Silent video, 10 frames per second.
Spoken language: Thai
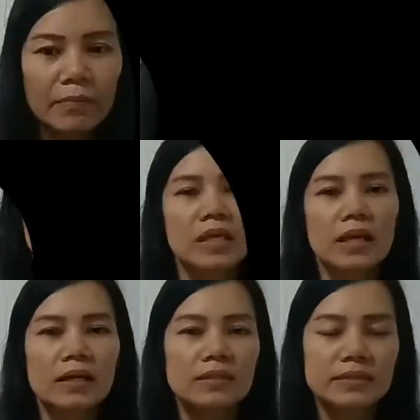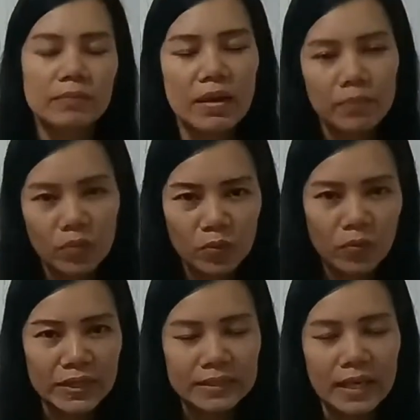คำมาค่ะสำหรับผู้
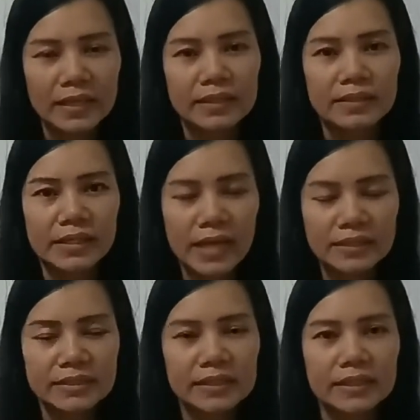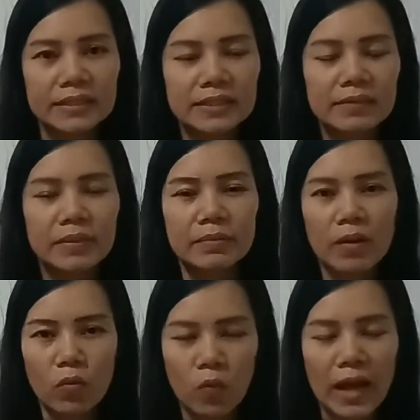ป่วยไตระยะ4ที่มี
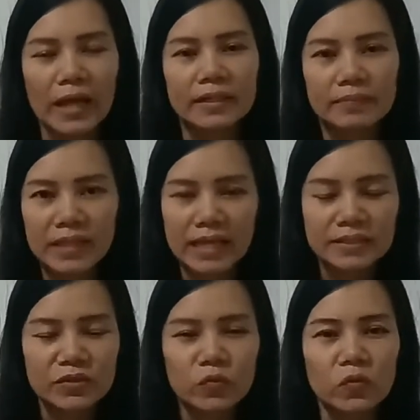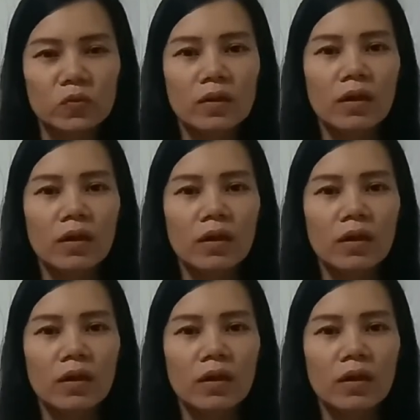เบาหวานน้ำตาลสูง